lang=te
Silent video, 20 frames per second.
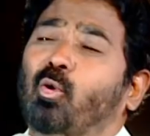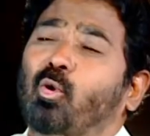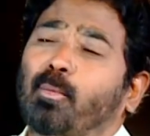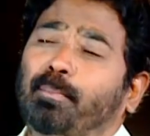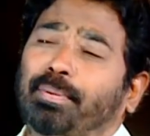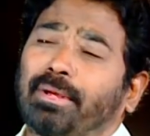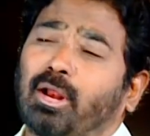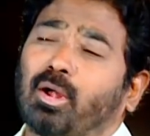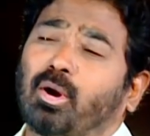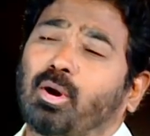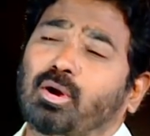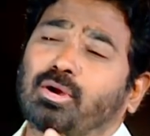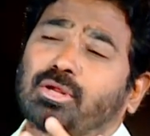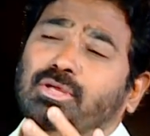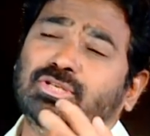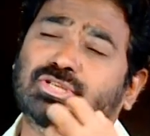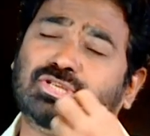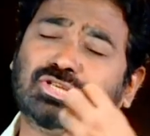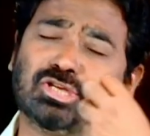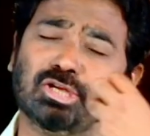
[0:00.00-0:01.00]
ఊపిలో
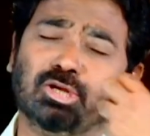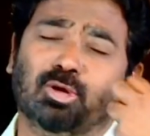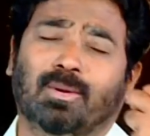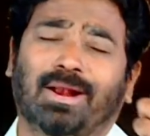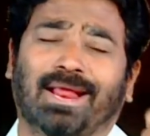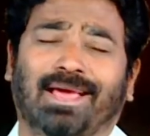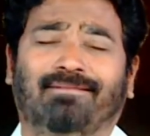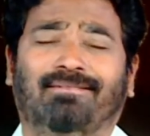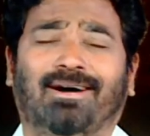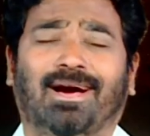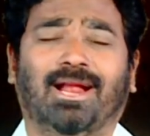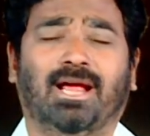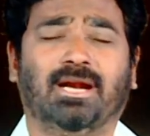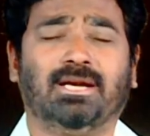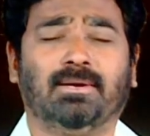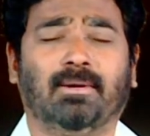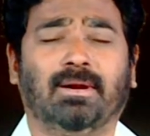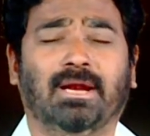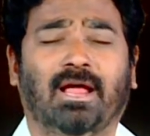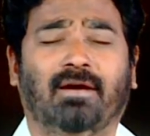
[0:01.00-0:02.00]
నుంచి నువ్వు
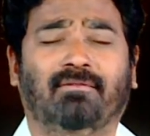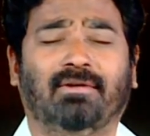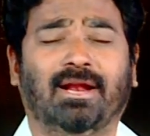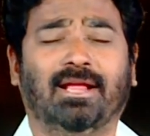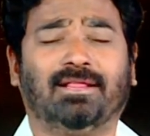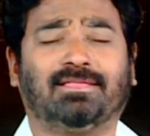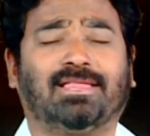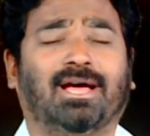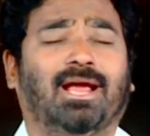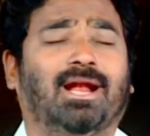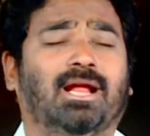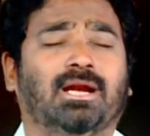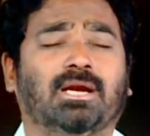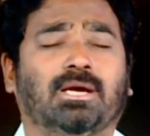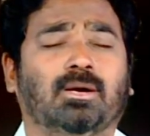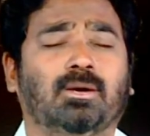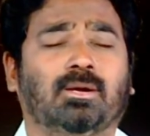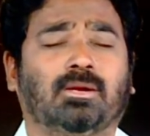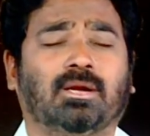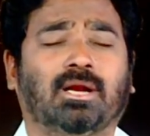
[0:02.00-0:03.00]
లేవాలను
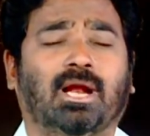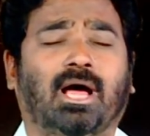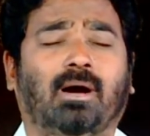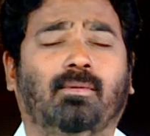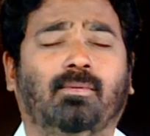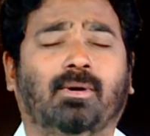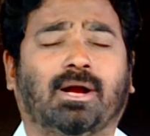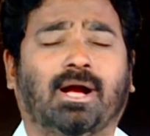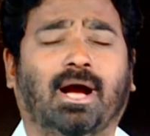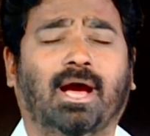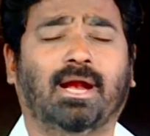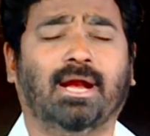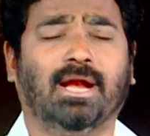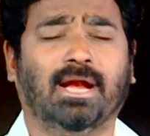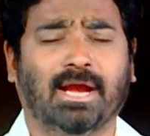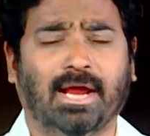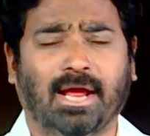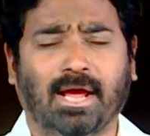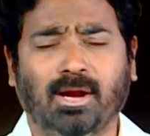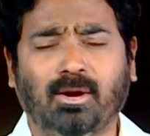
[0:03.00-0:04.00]
లేవనెత్తాలనుకుంటున్నావు కానీ
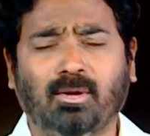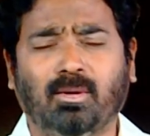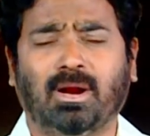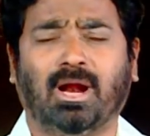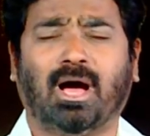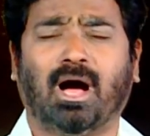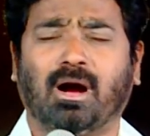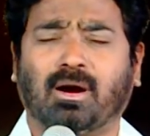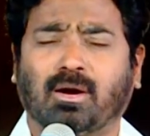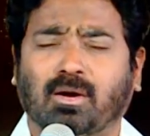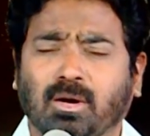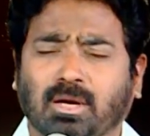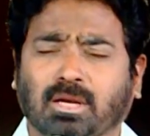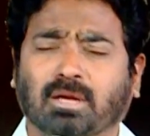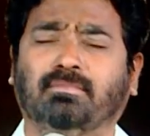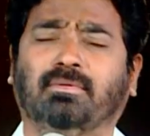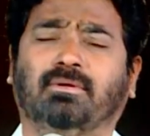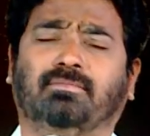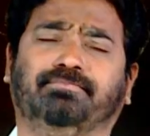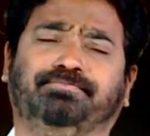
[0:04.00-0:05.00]
నేను నా
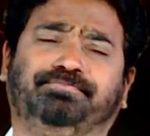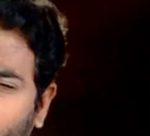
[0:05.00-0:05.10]
కుటుంబం